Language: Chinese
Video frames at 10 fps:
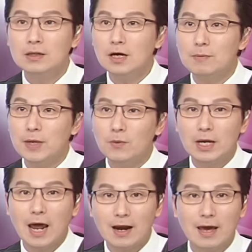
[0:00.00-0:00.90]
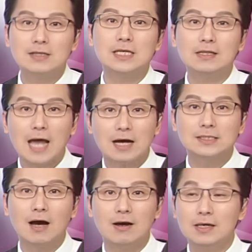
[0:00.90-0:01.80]
特别为他量身打
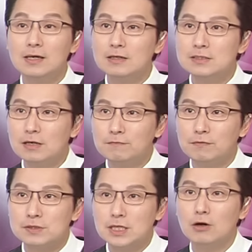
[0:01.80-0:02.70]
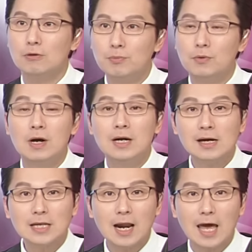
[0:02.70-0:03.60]
造一个政府效率部，
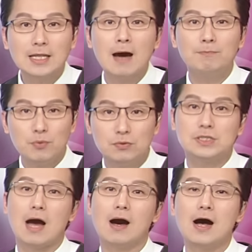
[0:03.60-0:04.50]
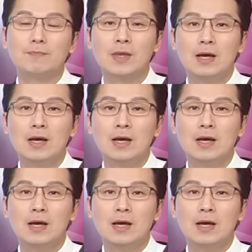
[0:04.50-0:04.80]
让他来当部长啊。